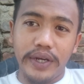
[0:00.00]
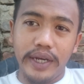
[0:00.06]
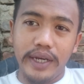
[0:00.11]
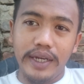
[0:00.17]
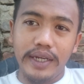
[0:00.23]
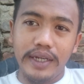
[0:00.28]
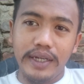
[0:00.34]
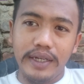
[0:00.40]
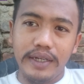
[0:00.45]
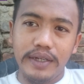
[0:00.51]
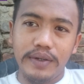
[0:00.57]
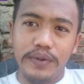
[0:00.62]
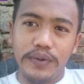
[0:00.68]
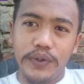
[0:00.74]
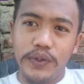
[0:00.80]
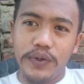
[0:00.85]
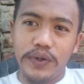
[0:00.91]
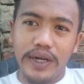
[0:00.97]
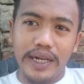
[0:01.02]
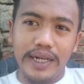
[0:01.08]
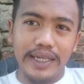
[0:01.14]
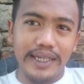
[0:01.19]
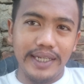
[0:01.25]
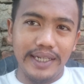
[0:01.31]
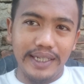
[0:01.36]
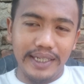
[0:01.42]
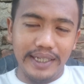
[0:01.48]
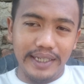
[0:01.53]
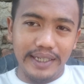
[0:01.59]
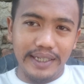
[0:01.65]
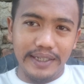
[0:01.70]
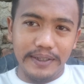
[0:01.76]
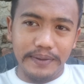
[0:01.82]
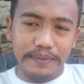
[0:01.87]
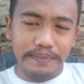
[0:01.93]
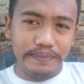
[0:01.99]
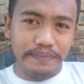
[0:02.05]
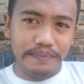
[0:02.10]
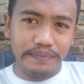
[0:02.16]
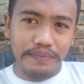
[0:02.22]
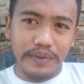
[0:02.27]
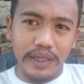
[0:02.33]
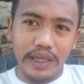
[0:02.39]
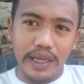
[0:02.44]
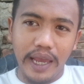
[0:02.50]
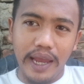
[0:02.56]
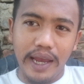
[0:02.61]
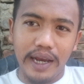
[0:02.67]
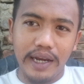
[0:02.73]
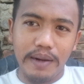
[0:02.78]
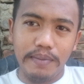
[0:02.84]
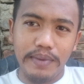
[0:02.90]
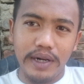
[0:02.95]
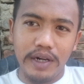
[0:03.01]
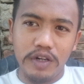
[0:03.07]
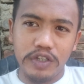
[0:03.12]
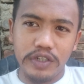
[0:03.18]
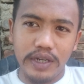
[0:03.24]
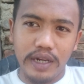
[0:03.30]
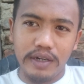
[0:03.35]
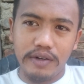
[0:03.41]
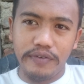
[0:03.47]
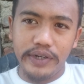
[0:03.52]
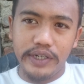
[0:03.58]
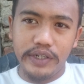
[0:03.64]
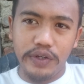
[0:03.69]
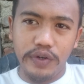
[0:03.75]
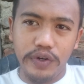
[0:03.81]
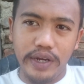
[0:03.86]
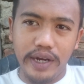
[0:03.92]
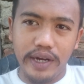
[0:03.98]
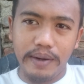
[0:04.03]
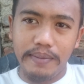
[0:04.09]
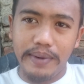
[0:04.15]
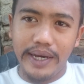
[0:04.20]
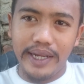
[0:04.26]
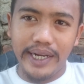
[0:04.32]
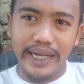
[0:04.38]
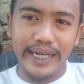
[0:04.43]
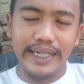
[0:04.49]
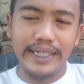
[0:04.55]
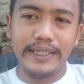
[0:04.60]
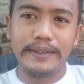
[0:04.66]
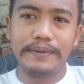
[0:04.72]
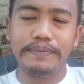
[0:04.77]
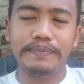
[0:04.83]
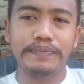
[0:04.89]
Oke untuk kali ini Saya akan meneruskan video yang kemarin